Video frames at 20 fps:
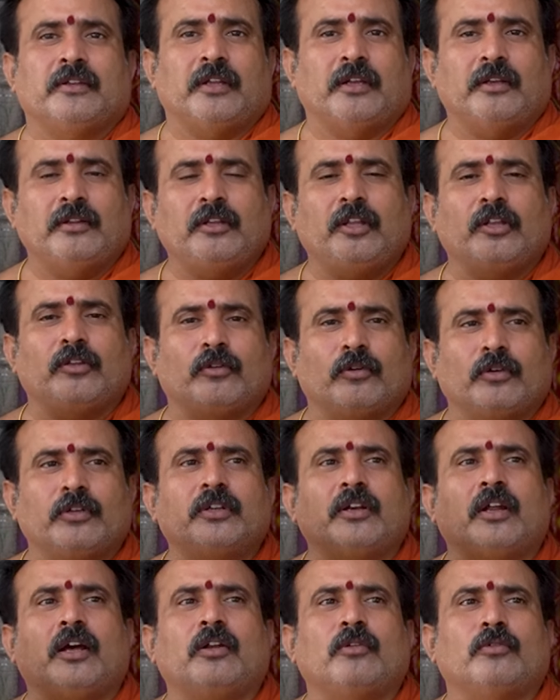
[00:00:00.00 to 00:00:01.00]
ఎన్ని
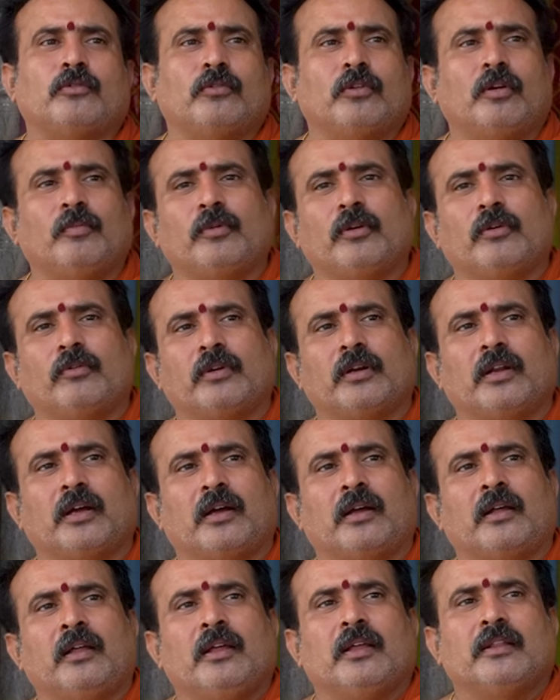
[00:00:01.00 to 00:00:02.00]
యోజనాలు దూరంలో ఉన్నా
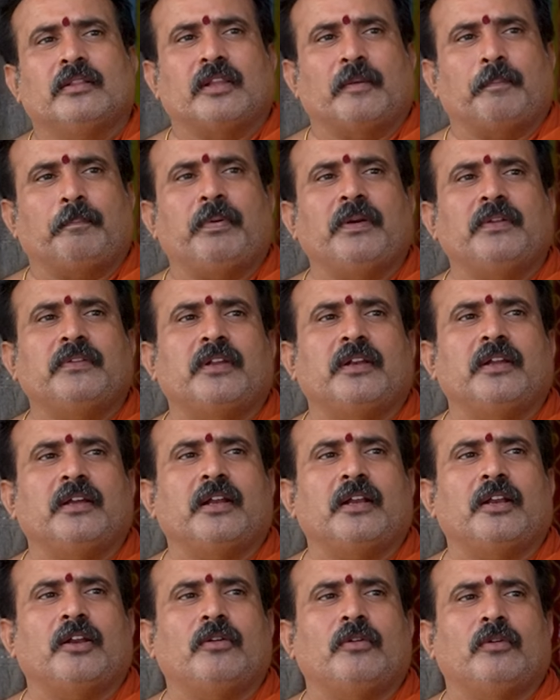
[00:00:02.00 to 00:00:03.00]
తప్పనిసరిగా
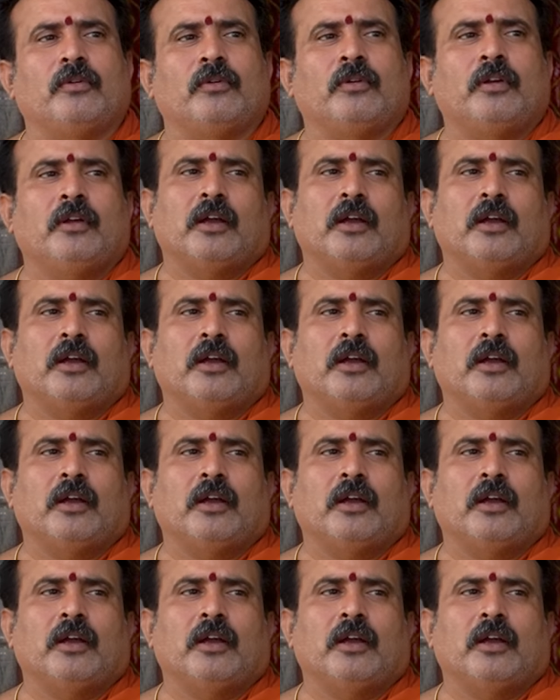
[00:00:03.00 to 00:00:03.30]
నిన్ను